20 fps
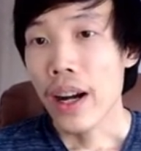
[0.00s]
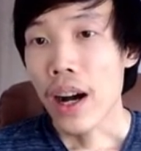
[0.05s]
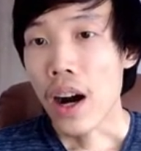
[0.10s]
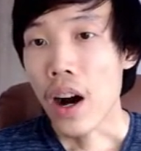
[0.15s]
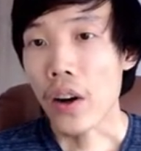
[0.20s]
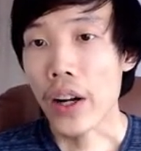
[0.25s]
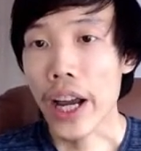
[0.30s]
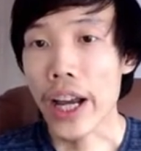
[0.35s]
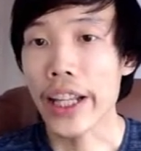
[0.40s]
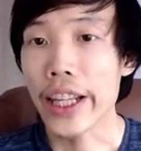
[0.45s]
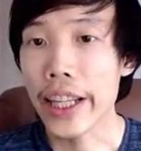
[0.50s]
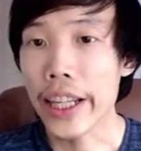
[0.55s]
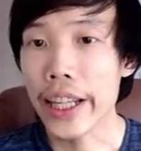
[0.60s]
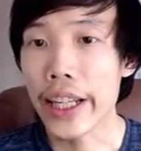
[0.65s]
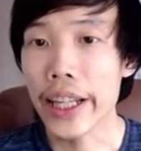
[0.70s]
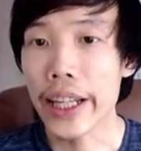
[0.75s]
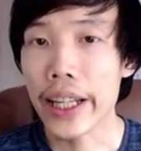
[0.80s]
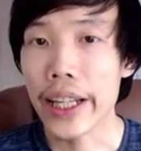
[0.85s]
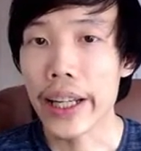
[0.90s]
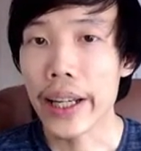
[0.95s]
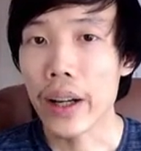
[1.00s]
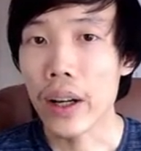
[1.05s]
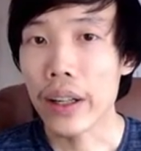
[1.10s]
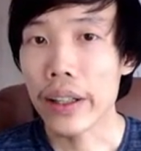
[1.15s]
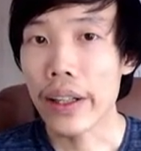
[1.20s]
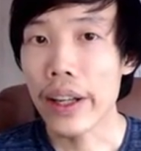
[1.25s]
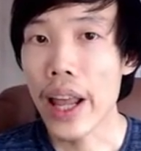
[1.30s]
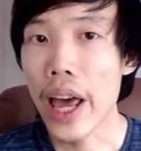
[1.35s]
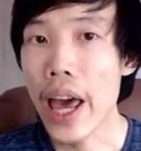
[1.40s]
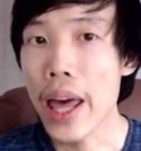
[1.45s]
Ok thì
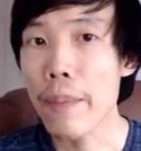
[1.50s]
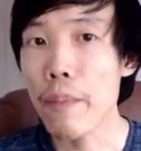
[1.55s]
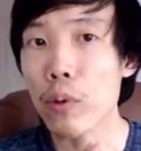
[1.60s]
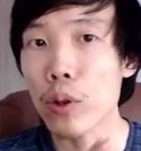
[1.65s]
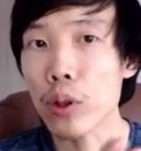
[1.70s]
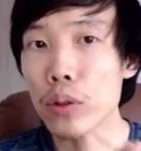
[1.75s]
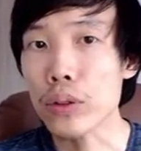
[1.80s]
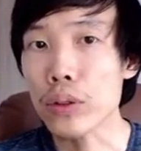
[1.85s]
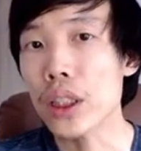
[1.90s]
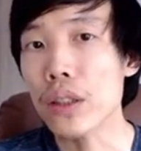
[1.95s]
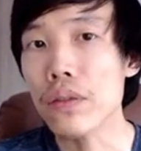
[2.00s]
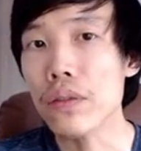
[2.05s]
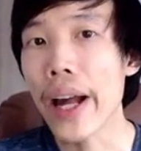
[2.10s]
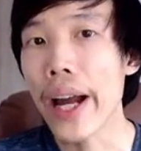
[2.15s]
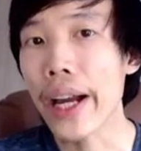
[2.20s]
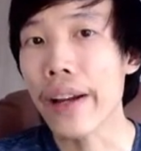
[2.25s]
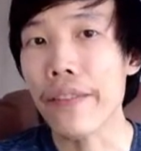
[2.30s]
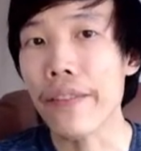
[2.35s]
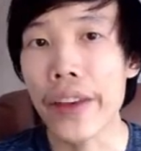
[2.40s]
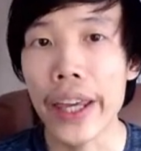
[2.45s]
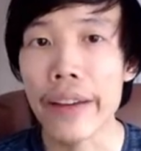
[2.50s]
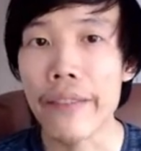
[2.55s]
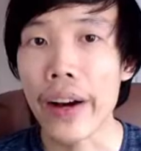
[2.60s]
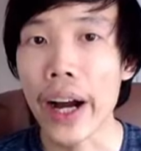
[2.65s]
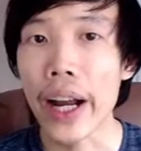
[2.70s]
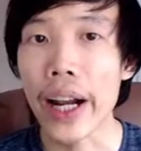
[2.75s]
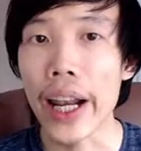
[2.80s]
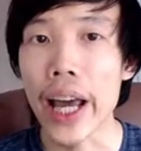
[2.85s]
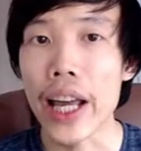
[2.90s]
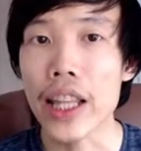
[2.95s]
lên một chút xíu về cái phi
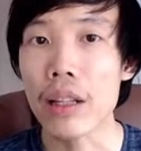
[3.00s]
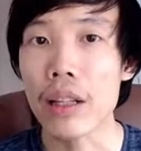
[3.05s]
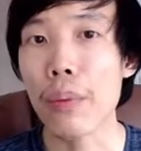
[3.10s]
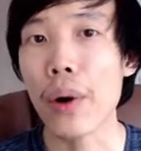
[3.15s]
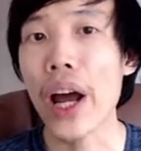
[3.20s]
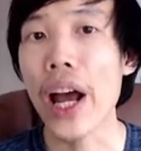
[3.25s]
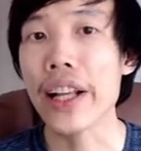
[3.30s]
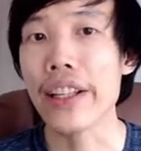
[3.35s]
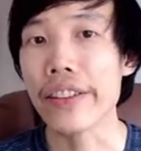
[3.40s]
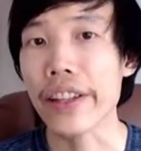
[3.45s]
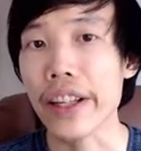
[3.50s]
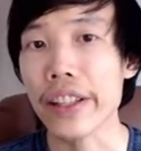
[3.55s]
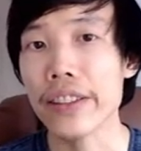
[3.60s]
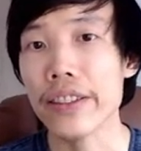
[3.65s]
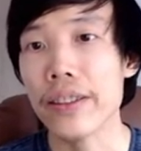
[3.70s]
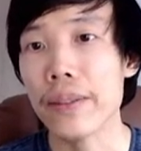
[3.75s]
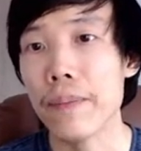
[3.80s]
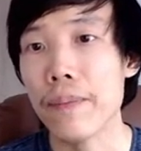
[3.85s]
phần là enterprise architect.